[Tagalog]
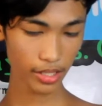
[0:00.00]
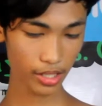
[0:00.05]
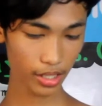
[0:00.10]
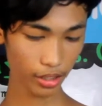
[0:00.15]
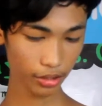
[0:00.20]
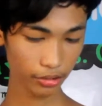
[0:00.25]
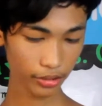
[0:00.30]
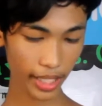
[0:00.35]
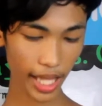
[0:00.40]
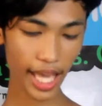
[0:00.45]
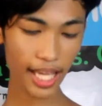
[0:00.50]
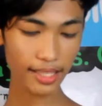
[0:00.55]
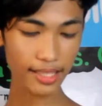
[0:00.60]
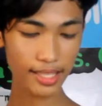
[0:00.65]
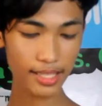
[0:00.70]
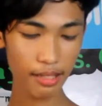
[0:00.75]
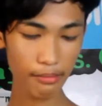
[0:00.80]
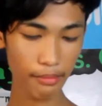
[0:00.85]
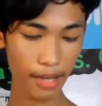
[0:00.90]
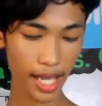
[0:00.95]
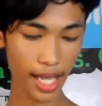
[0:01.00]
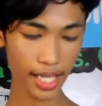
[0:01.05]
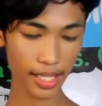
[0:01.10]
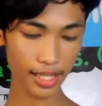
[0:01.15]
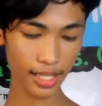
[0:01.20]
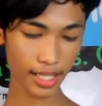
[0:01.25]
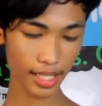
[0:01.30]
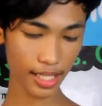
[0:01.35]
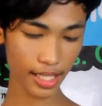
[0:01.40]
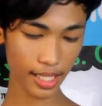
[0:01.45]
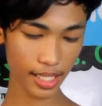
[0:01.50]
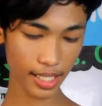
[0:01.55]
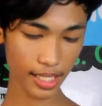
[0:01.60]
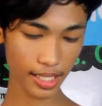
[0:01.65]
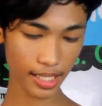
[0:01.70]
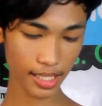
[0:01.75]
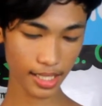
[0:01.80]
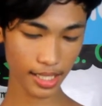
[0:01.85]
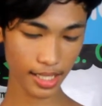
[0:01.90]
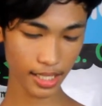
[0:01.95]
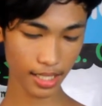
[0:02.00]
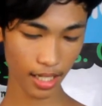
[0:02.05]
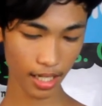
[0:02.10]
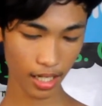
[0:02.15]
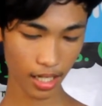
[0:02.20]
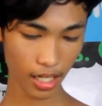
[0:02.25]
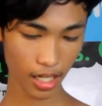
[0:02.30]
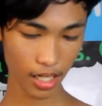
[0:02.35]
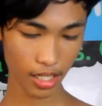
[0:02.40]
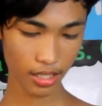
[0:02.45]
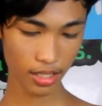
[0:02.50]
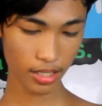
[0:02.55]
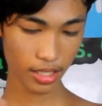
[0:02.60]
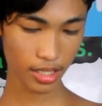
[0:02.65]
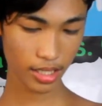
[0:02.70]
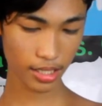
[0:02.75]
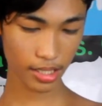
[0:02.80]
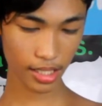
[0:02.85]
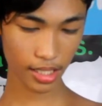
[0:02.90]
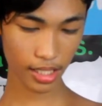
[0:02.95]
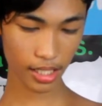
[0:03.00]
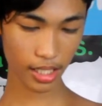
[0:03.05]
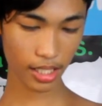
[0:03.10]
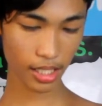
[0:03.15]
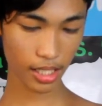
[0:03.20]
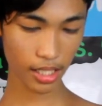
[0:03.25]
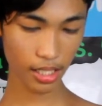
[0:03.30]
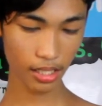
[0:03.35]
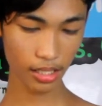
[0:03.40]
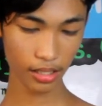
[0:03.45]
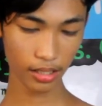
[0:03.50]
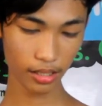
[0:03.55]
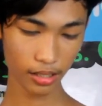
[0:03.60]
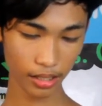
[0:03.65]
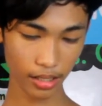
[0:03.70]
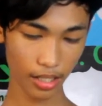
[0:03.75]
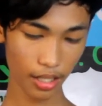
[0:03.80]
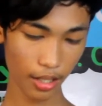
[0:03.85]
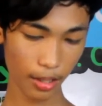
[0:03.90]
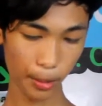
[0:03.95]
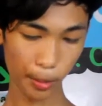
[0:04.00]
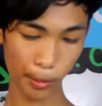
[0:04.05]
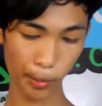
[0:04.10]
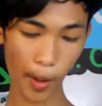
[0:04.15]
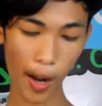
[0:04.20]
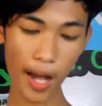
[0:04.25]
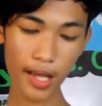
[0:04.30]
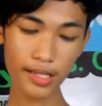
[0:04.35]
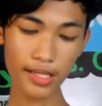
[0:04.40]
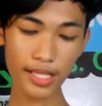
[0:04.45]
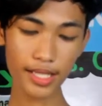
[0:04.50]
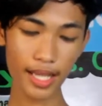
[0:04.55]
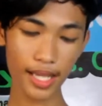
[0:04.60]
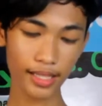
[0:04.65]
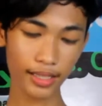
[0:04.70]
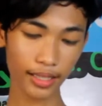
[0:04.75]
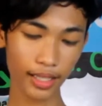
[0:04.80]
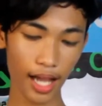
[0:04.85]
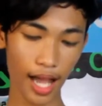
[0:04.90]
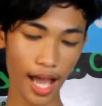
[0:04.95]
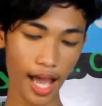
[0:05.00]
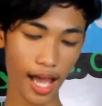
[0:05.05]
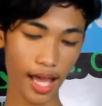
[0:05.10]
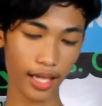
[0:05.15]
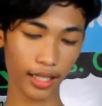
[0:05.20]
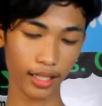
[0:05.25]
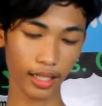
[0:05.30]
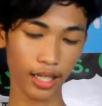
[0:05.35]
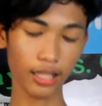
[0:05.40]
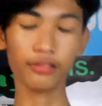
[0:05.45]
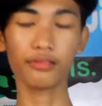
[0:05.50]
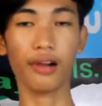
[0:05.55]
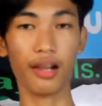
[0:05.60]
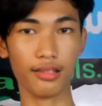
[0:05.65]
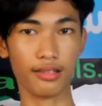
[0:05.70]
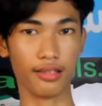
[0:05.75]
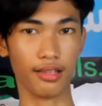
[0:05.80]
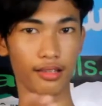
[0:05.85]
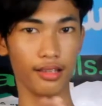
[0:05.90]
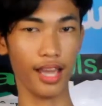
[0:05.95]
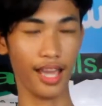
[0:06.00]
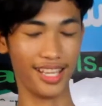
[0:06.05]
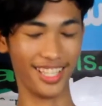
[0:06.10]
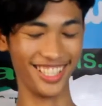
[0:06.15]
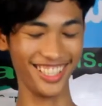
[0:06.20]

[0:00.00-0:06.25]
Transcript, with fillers: So, next naman is si Rons and Kyle. Uh, ah, Rons and